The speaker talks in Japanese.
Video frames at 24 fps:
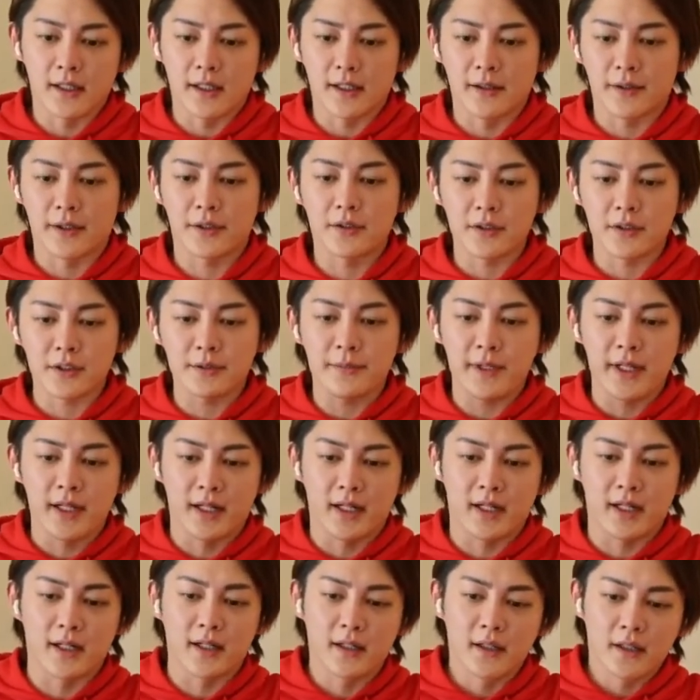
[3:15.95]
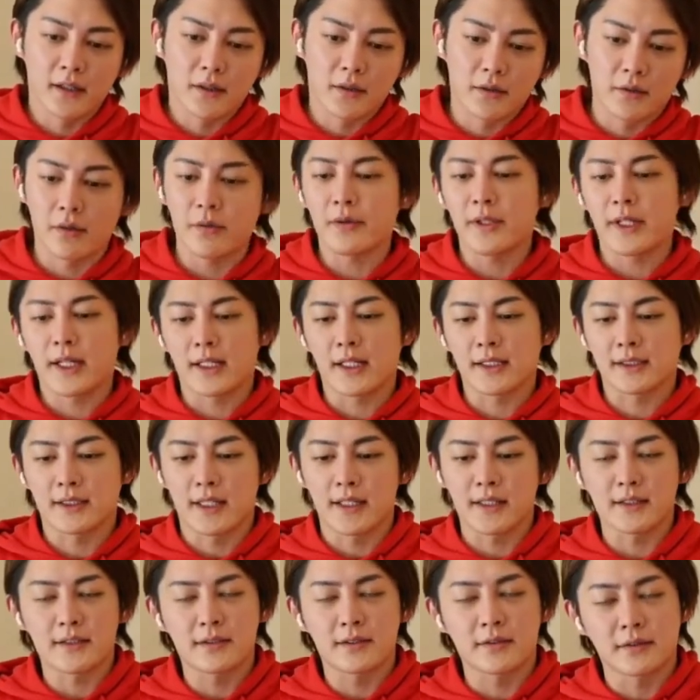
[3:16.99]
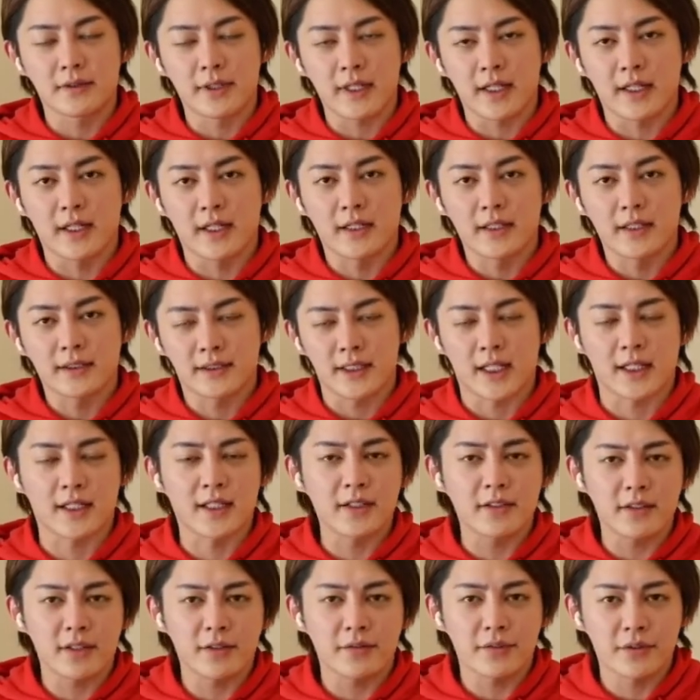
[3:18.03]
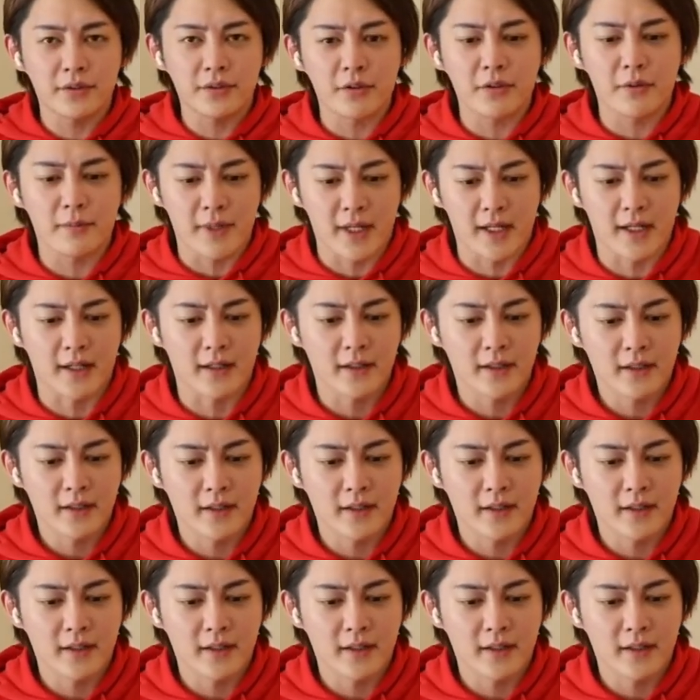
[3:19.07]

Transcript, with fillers: えー、1つ目がコロナや戦争で先行き不透明。